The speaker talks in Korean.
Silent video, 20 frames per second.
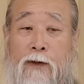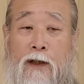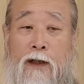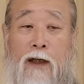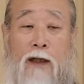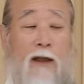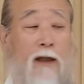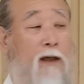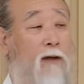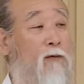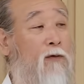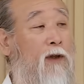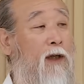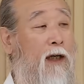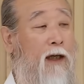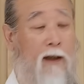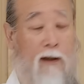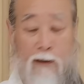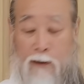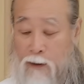그러니까
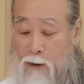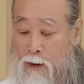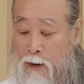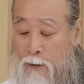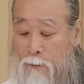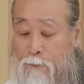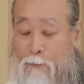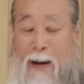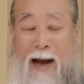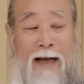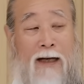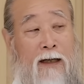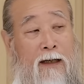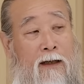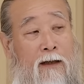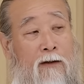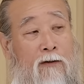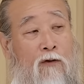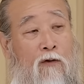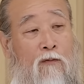우리가
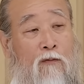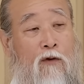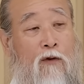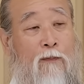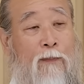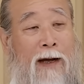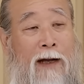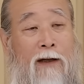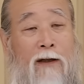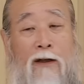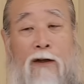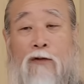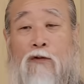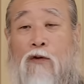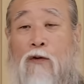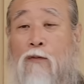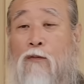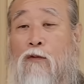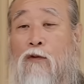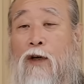반려동물
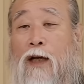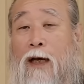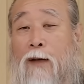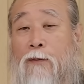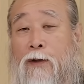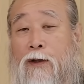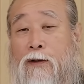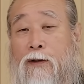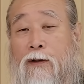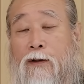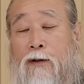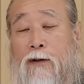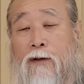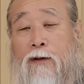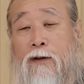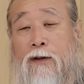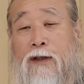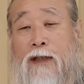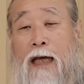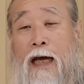반려동물
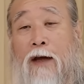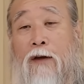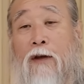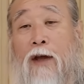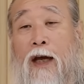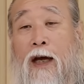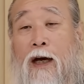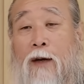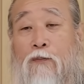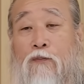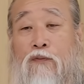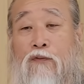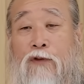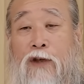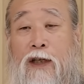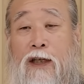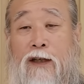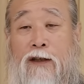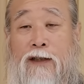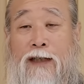하면서 사회가
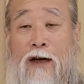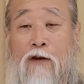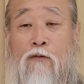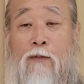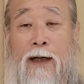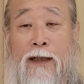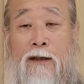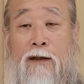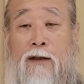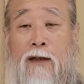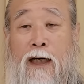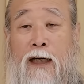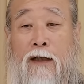분위기를 자꾸 만들어